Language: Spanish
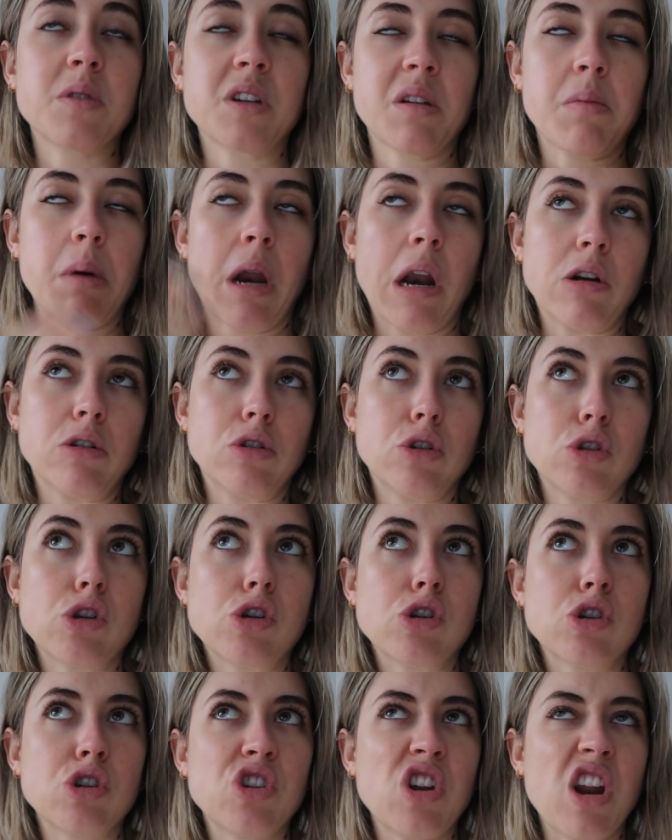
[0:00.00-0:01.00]
porque para
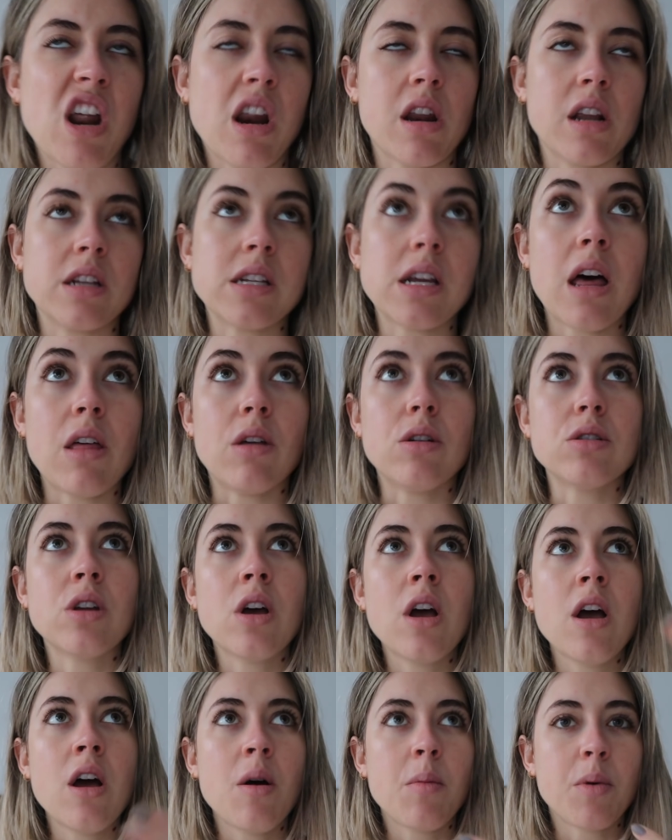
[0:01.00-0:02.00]
nosotros no son
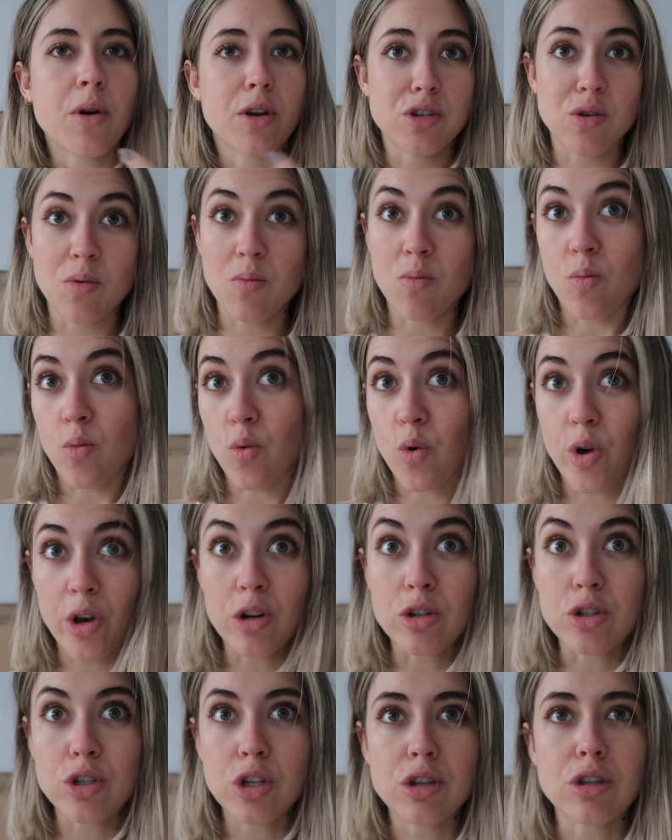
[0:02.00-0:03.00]
arriesgados, porque son muy
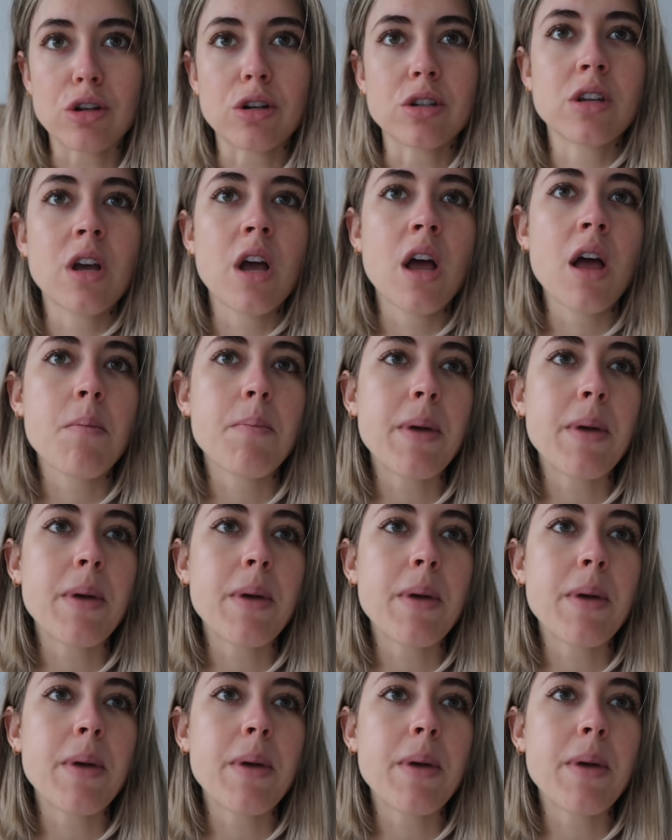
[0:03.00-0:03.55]
nosotros,